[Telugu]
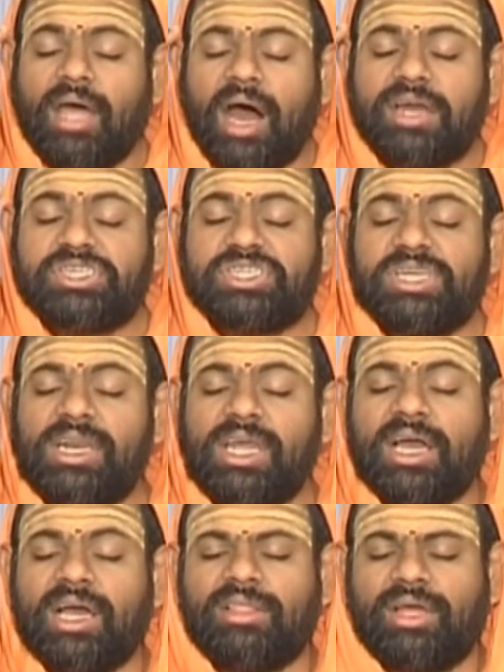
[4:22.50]

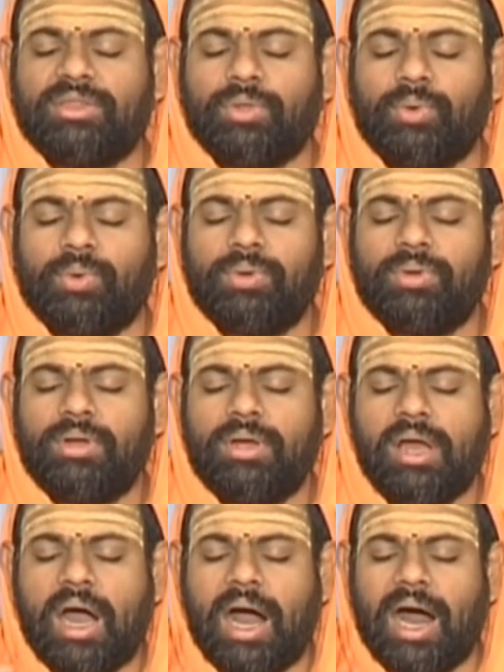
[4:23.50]
దార్శనికతతో
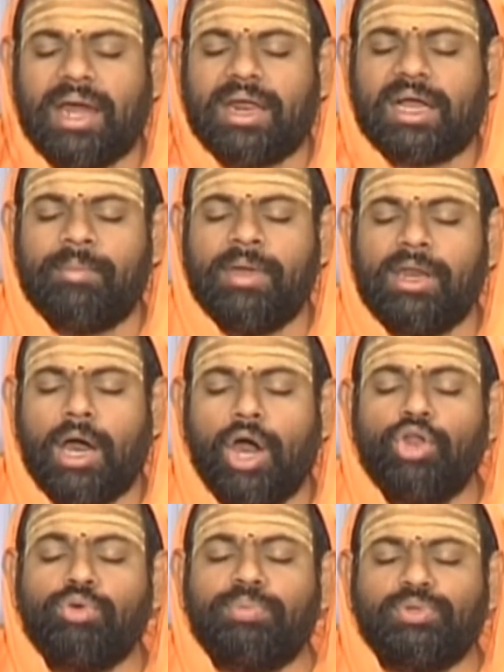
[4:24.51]
ఆ రకమైన
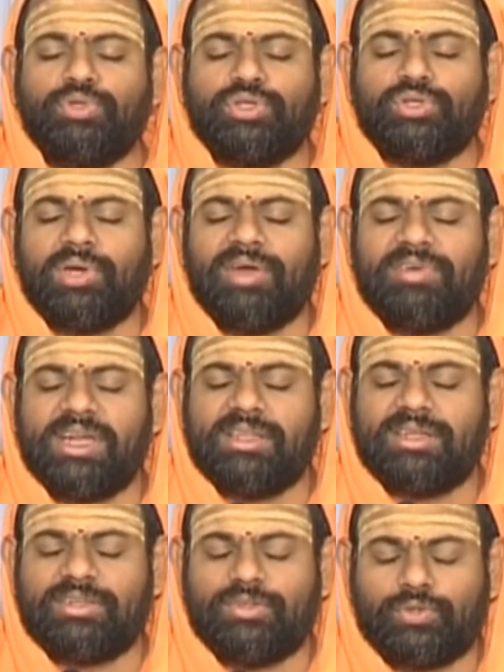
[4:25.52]
అనుభూతితో
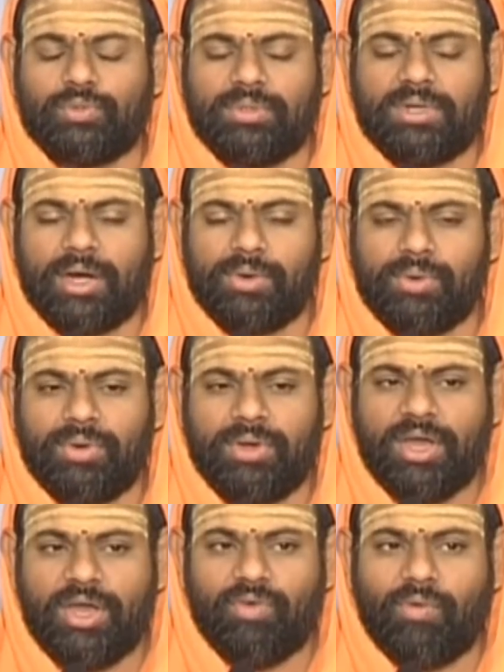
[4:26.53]
ఎవడైతే తీసుకుంటాడో
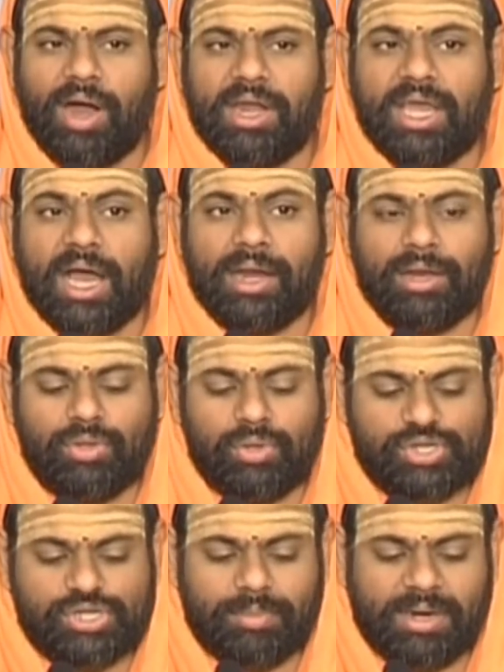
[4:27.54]
వాడికి
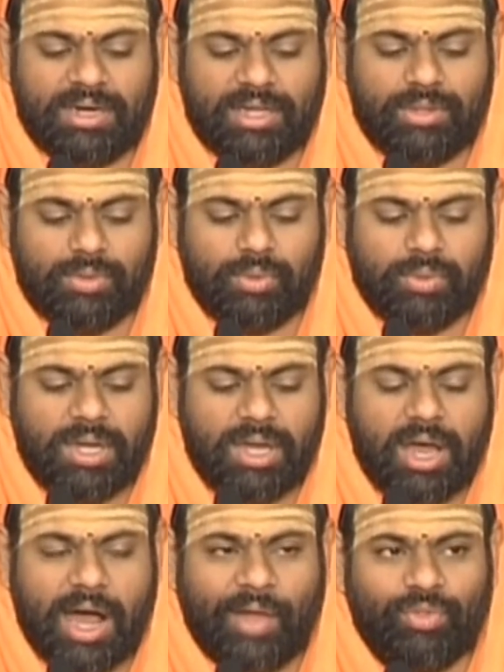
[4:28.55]
అన్నదోషం అంటదు
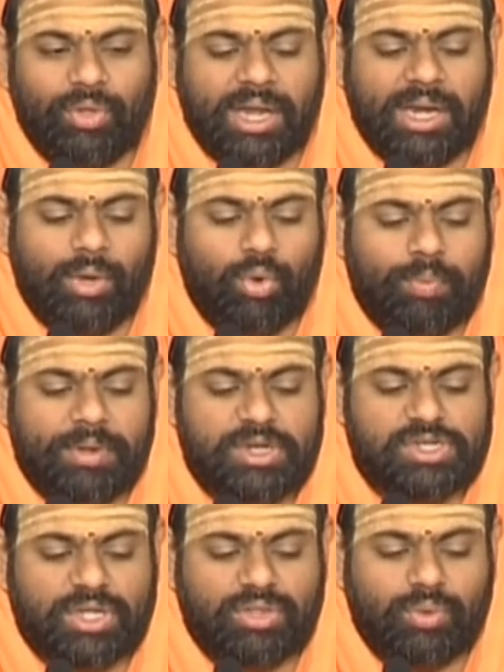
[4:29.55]
అందుకనే
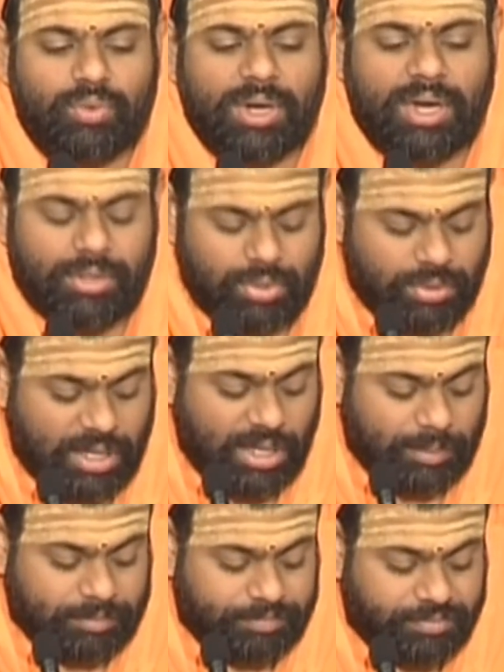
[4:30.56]
ఉపనిషత్తు కూడా
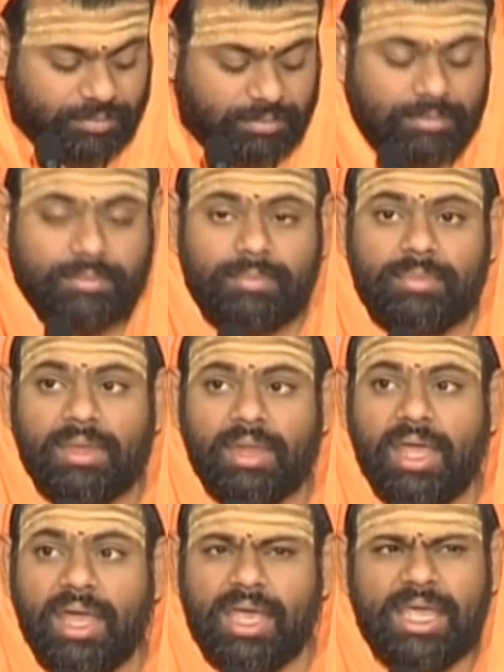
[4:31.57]
అంటుంది
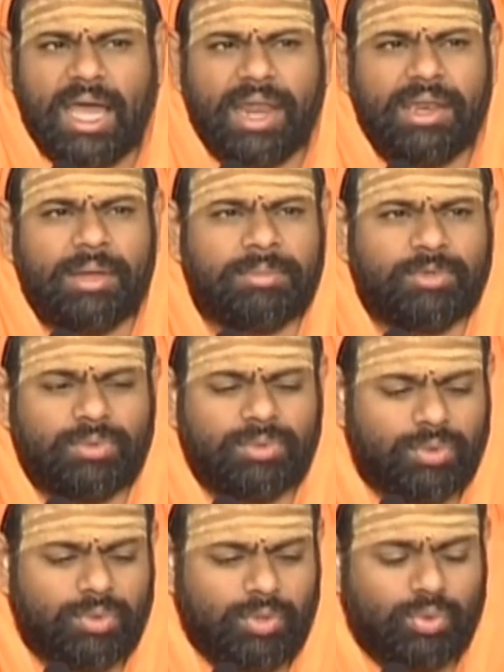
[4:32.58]
ఈ అన్నము
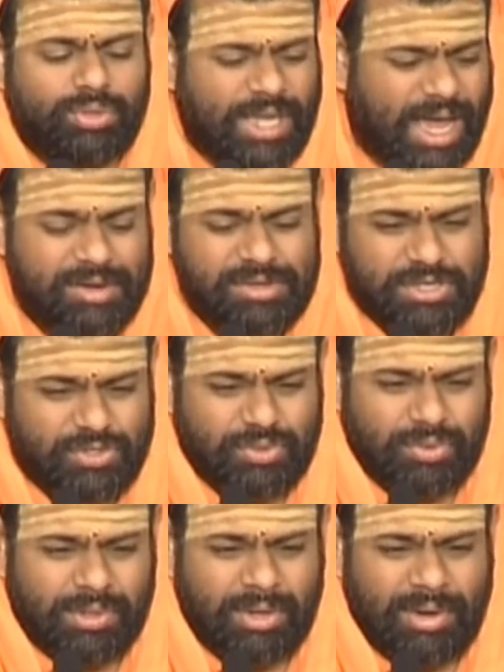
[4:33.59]
నువ్వు తయారు
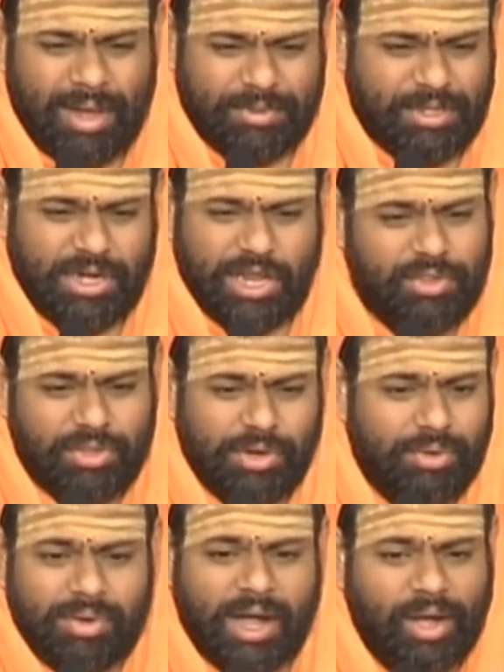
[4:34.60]
చేసుకున్నావు లేకపోతే నేను
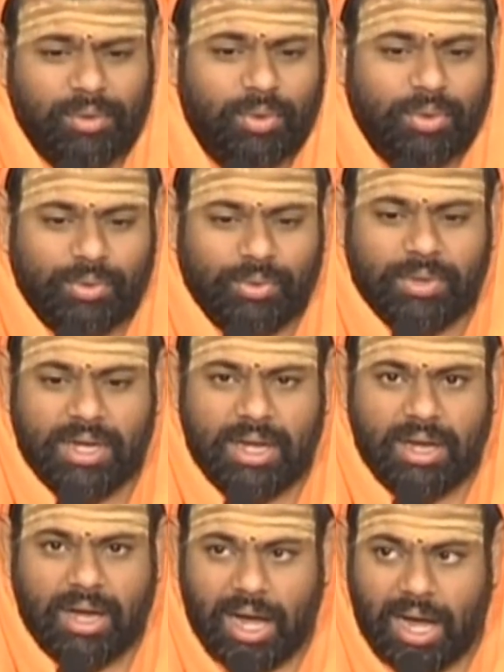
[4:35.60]
తింటున్నాను అనుకోకు
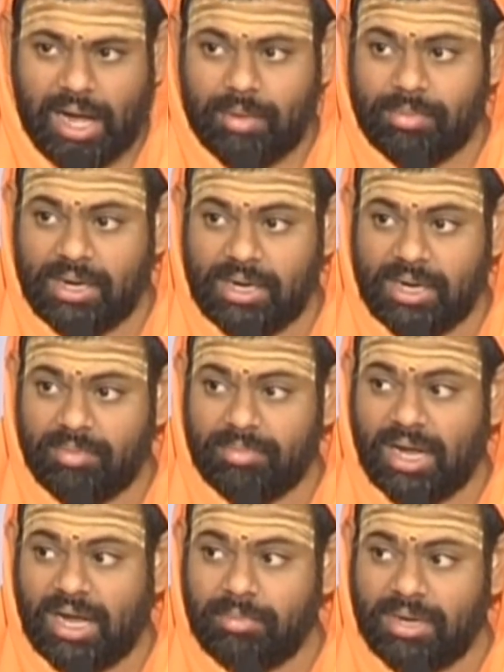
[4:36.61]

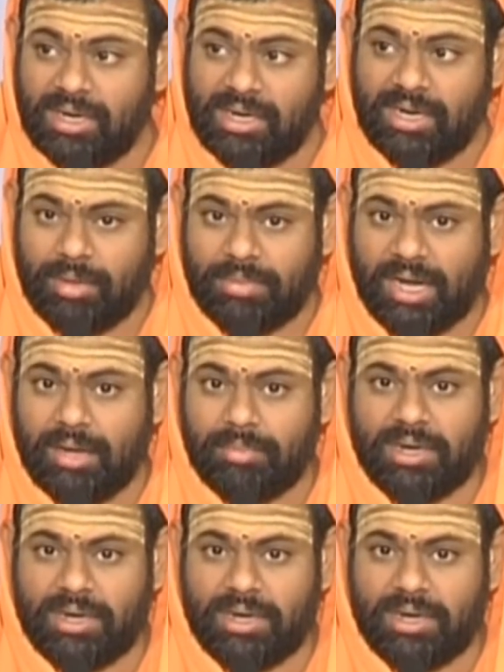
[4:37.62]
అహమన్నం అహమన్నం